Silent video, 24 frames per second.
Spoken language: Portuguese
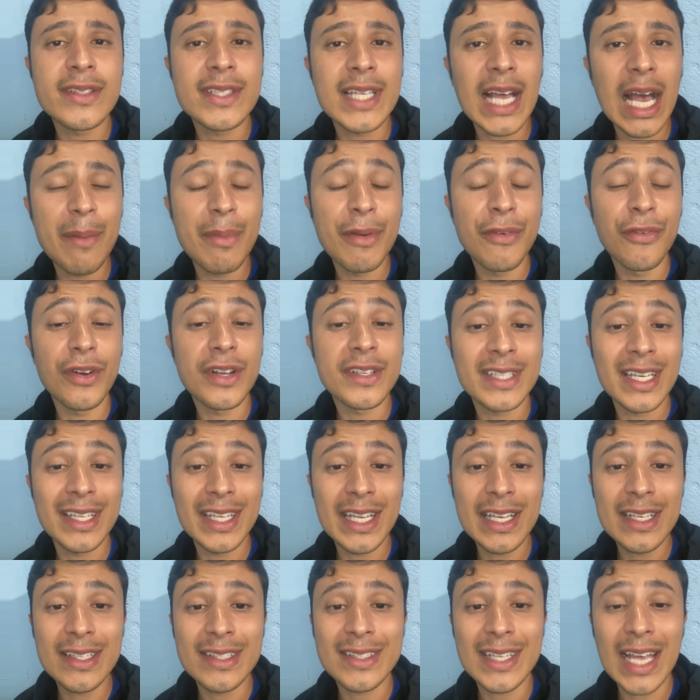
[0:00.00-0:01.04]
sabe, você
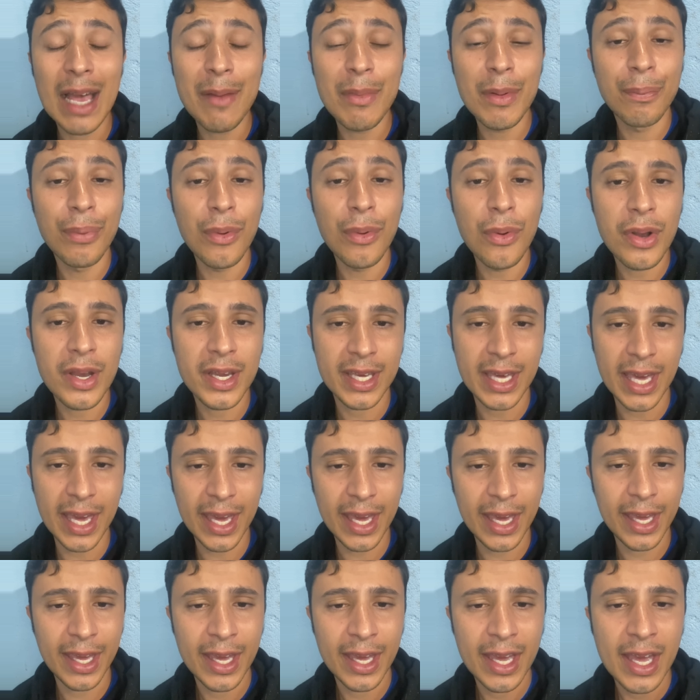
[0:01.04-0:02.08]
nem sabe o
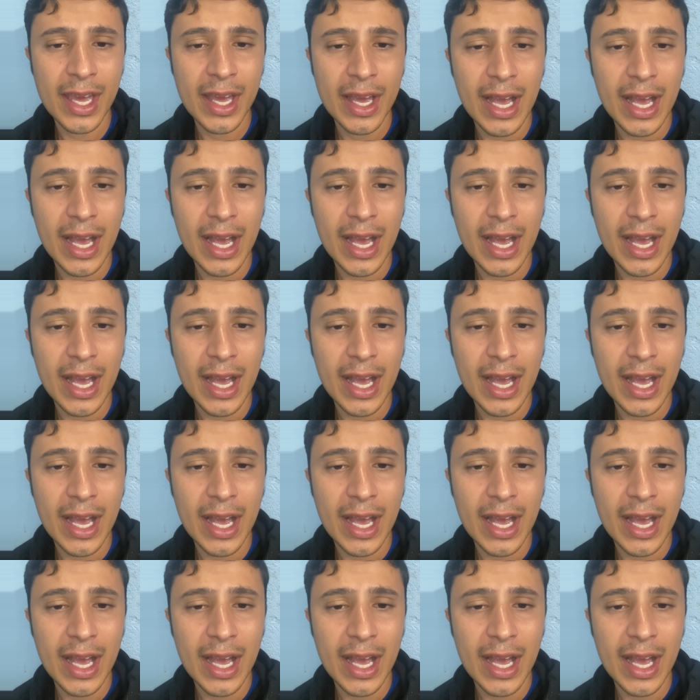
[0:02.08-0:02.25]
porquê,